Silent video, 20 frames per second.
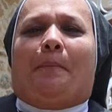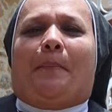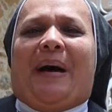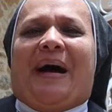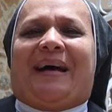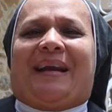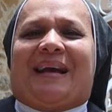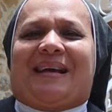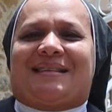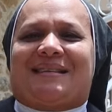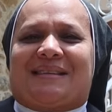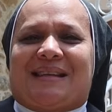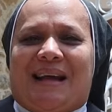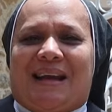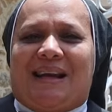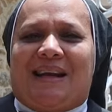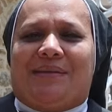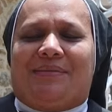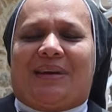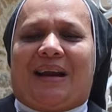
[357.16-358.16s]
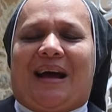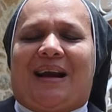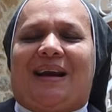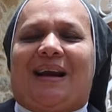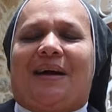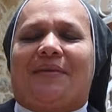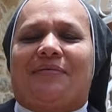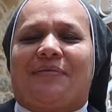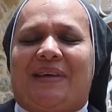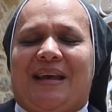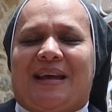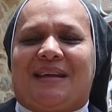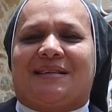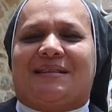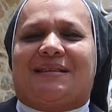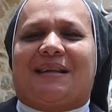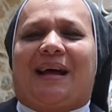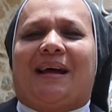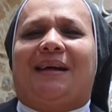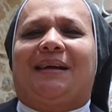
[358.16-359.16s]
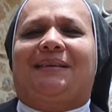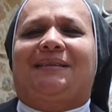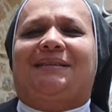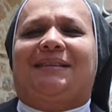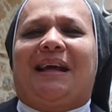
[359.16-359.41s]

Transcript: para celebrar la fiesta